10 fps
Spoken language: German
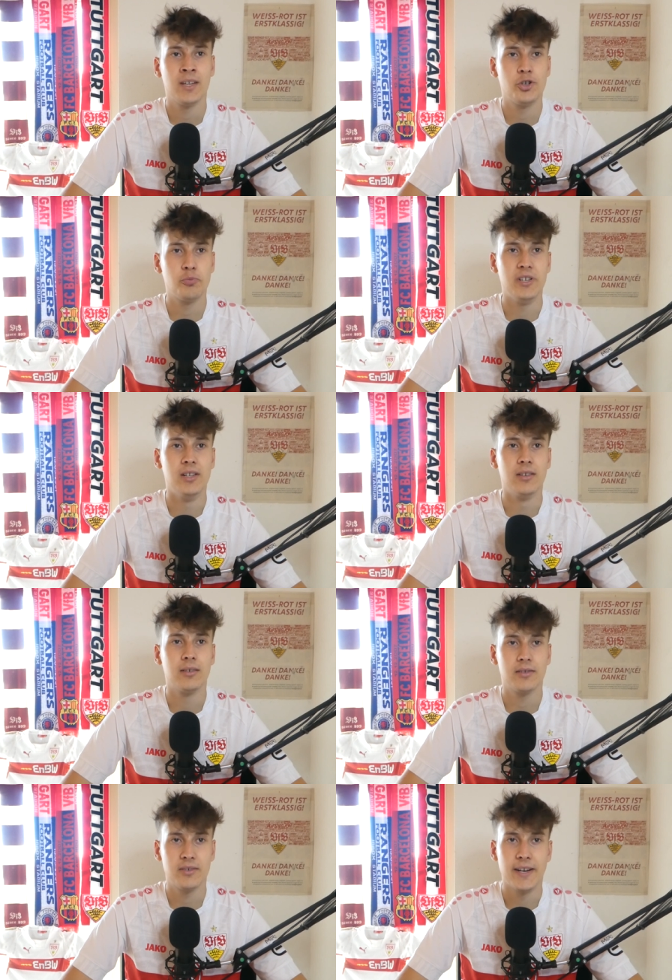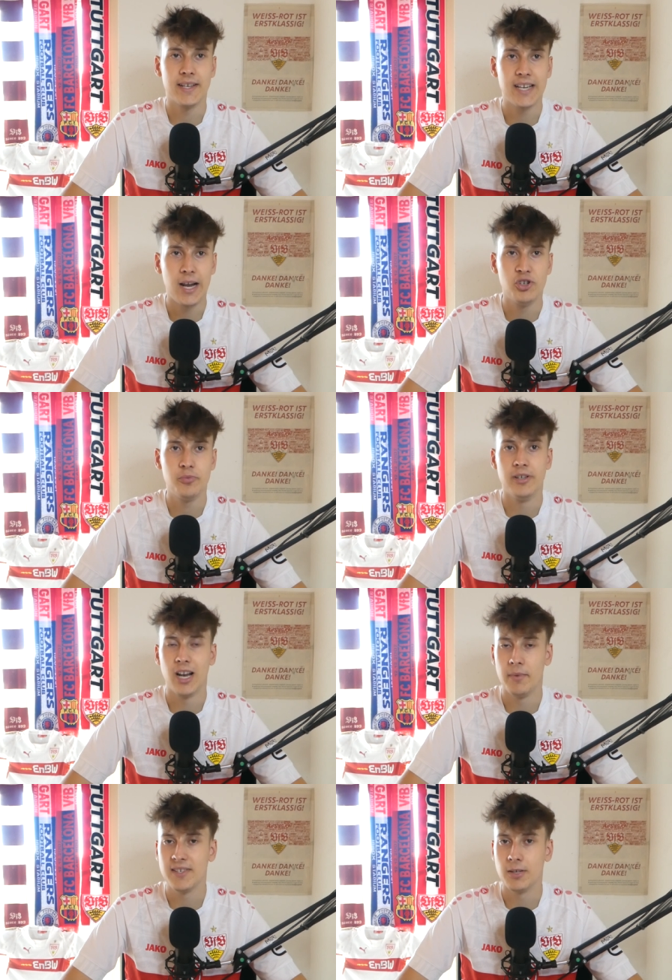Spiel, zweites Heimspiel,
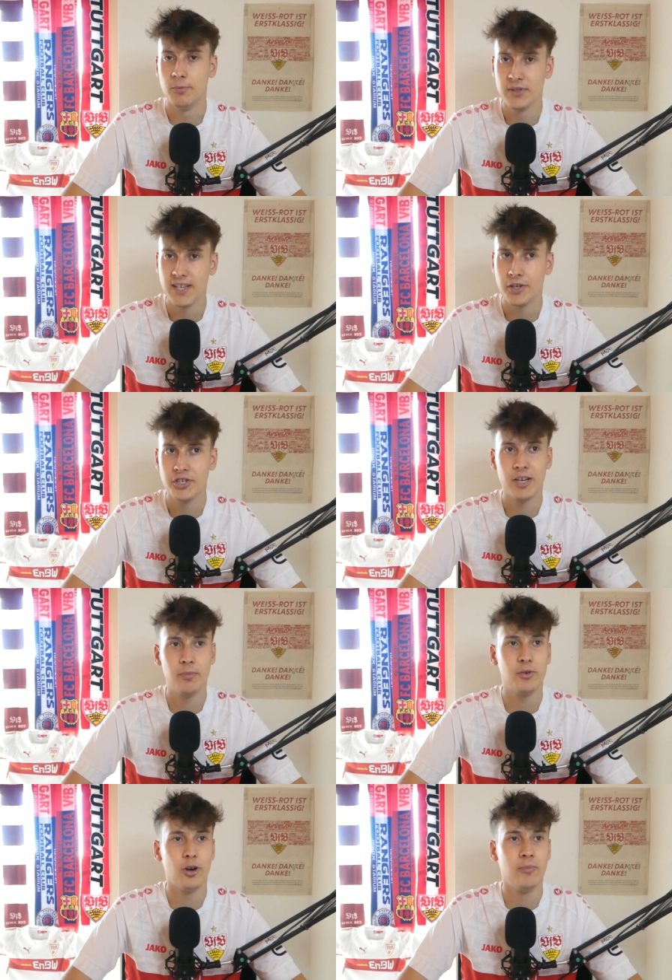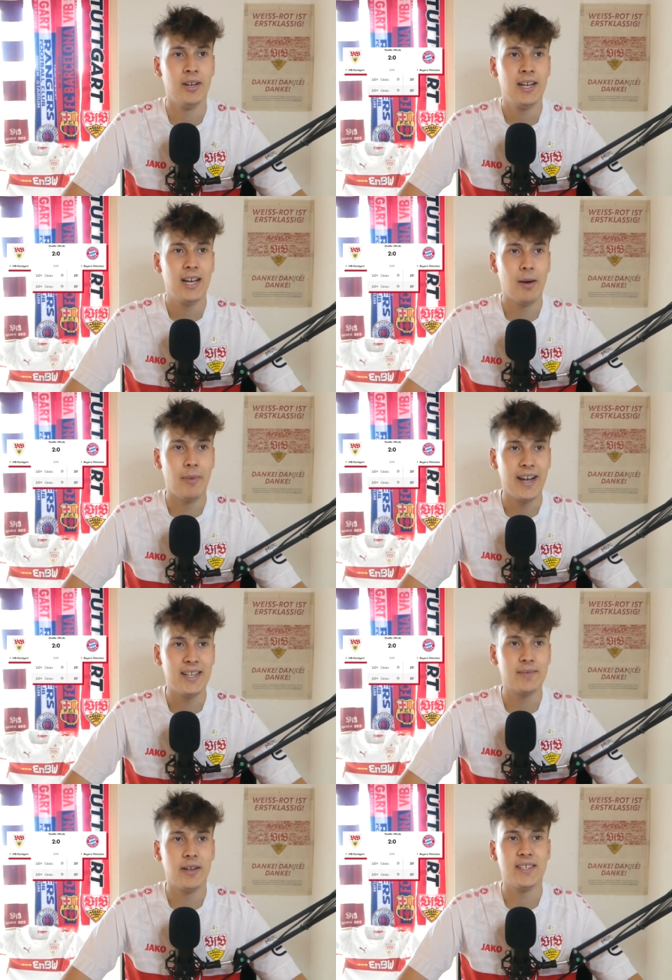damals zum Geburtstag geschenkt bekommen. Am
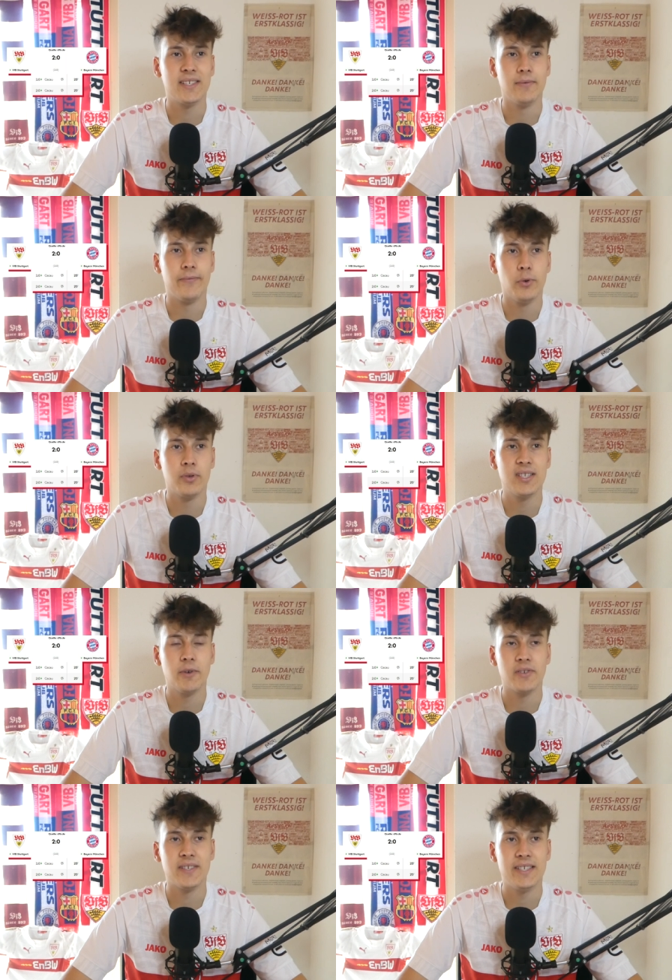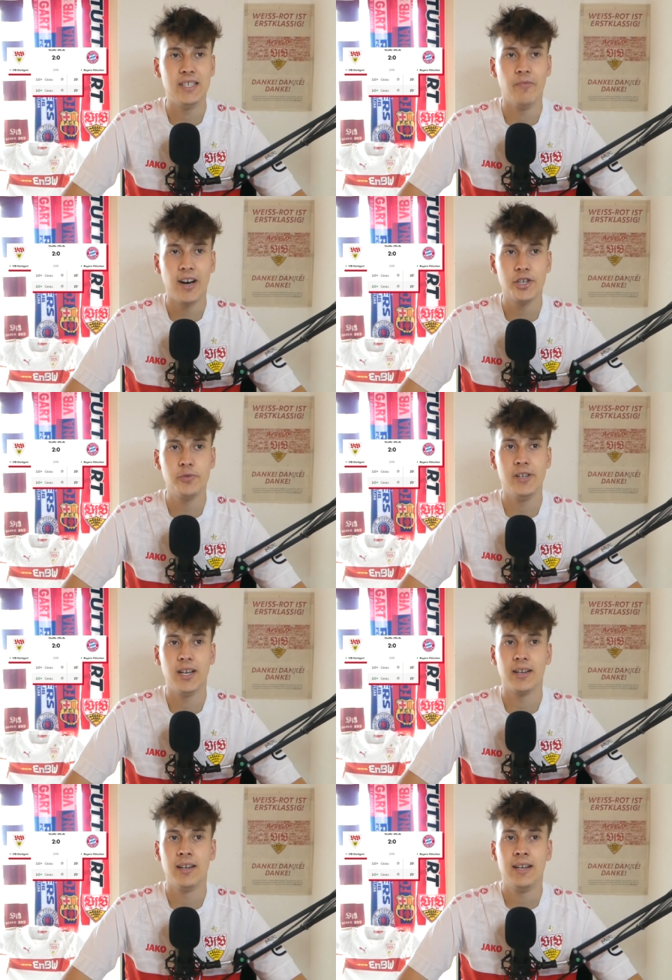21.04.2007 war das Spiel
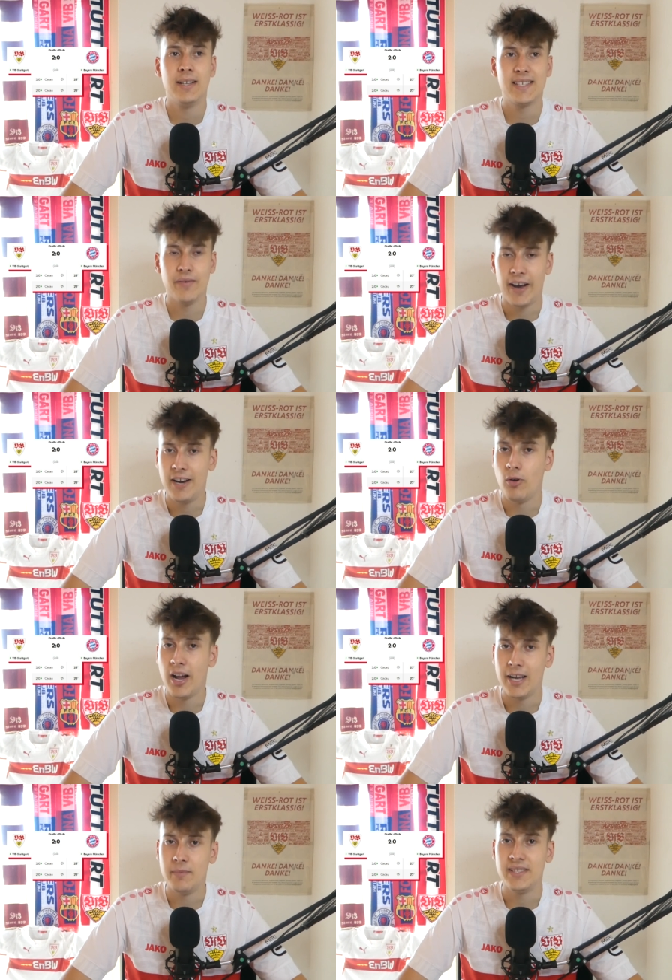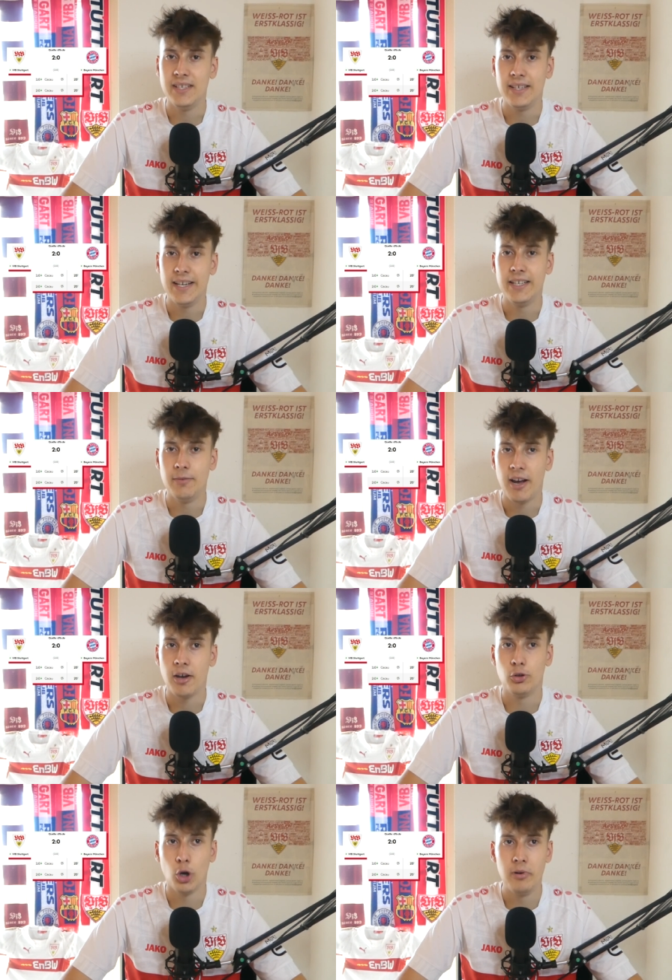dann 2-0 Heimsieg gegen die
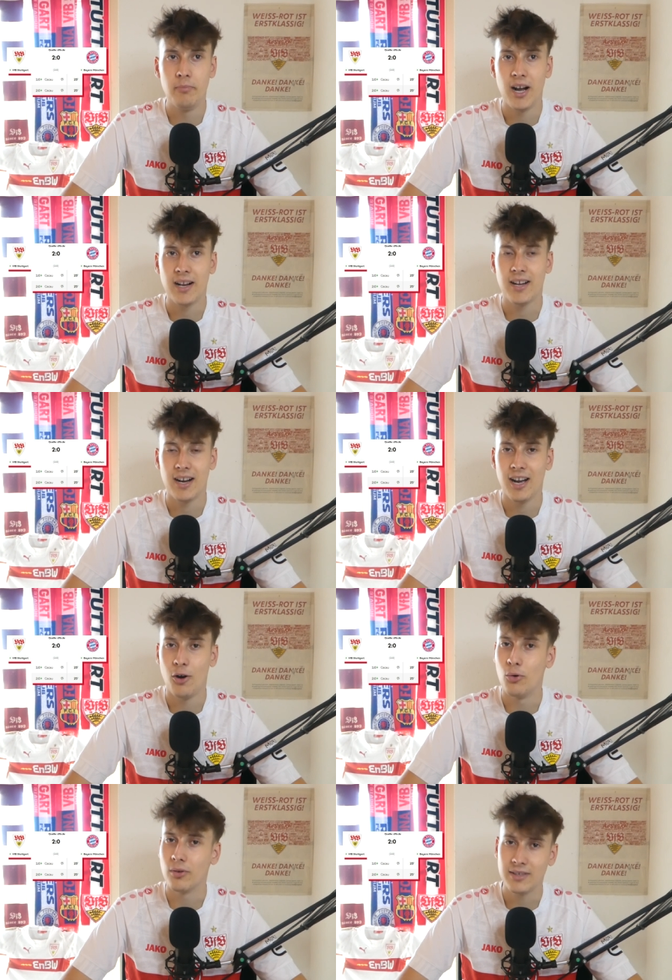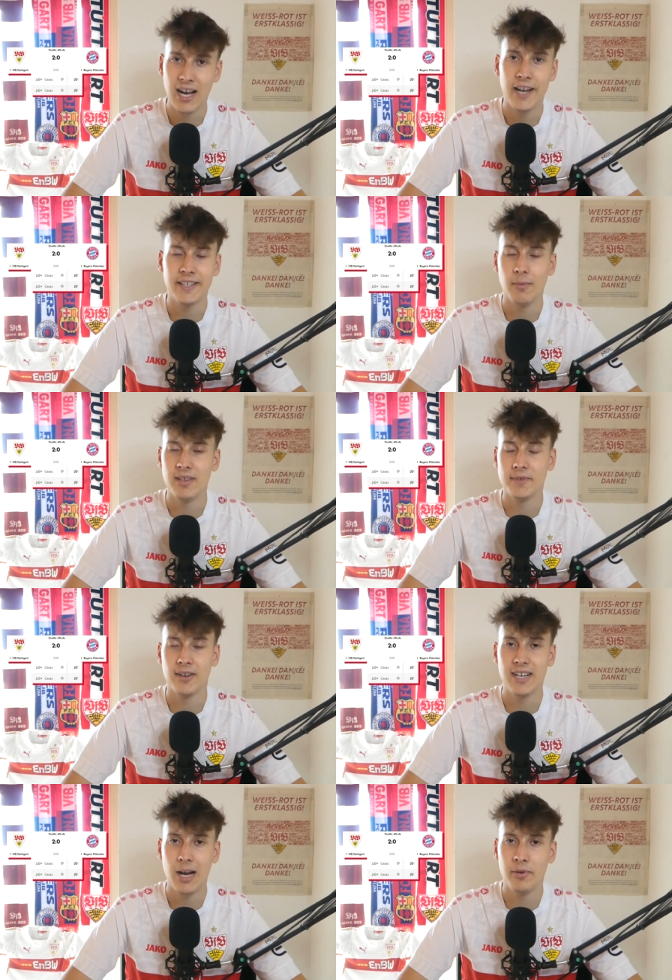Bayern. Doppelpack, Kakao, Kahn damals mit
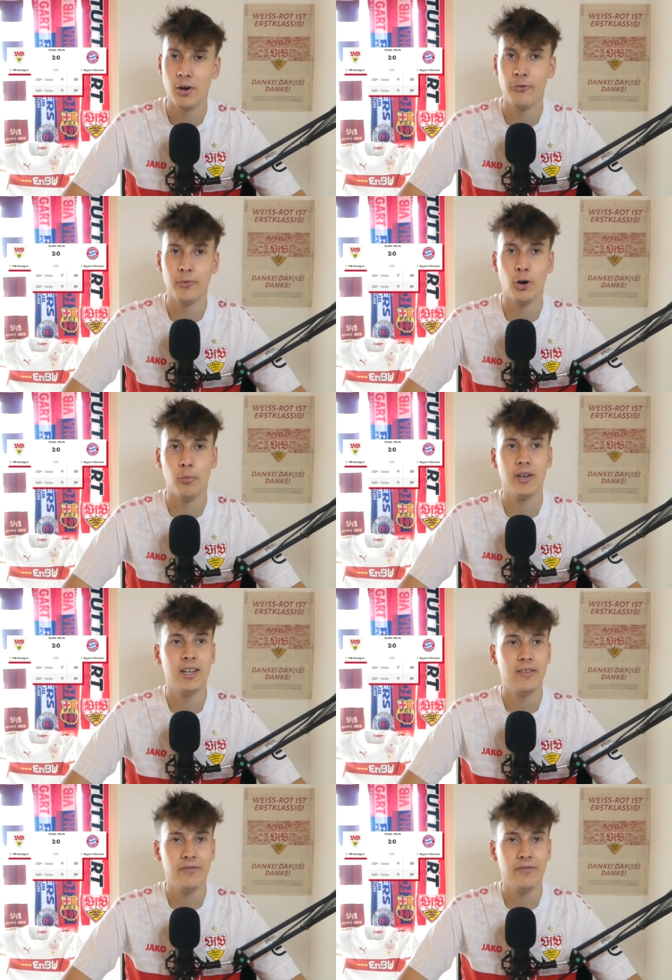der Kappe auf dem Kopf.